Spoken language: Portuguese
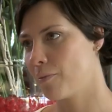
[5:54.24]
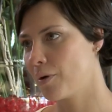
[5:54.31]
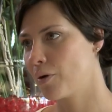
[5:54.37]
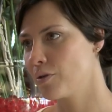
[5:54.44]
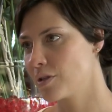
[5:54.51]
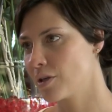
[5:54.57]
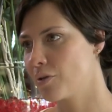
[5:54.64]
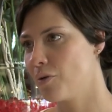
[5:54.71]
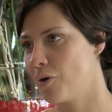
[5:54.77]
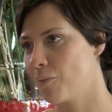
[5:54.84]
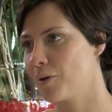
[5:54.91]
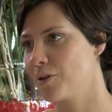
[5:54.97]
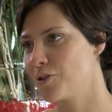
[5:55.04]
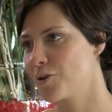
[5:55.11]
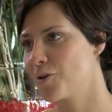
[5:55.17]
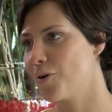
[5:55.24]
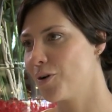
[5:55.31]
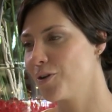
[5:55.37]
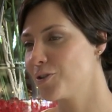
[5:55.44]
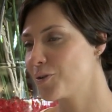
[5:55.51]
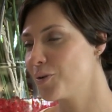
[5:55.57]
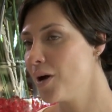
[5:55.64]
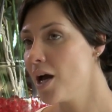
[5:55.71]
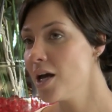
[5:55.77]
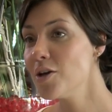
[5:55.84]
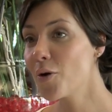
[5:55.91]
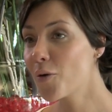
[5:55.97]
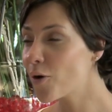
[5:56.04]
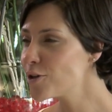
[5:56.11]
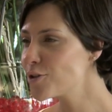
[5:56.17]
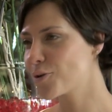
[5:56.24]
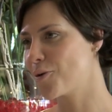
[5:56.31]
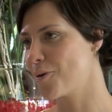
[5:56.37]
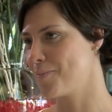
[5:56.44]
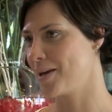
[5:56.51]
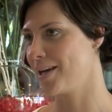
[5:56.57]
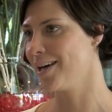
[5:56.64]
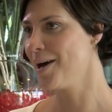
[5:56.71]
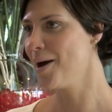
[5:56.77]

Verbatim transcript: é uma coisa que eu realmente gosto. E eu gosto de comer.